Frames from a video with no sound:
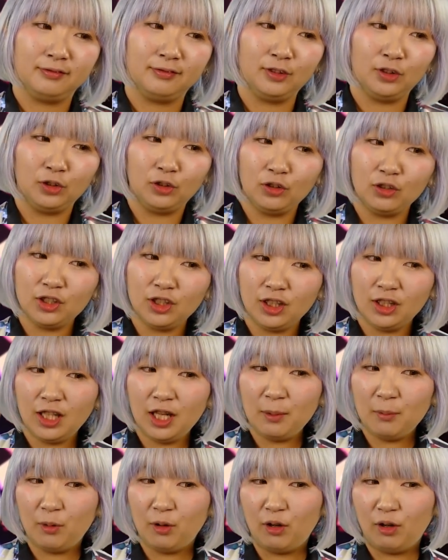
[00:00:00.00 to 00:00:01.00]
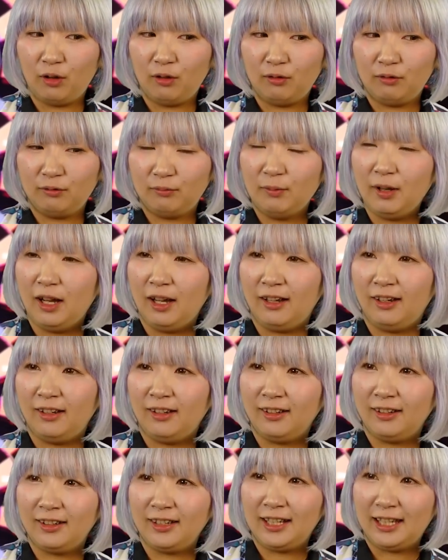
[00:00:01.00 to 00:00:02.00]
今年でも、ま
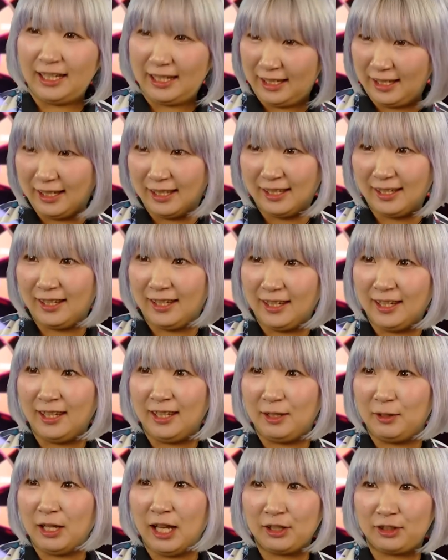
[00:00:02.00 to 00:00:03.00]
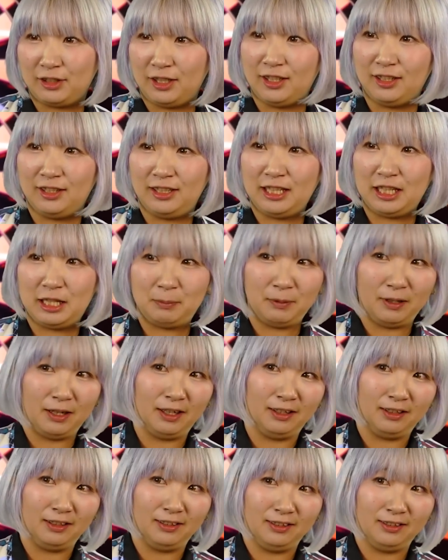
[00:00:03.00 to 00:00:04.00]
あ、いいダーツです、一番。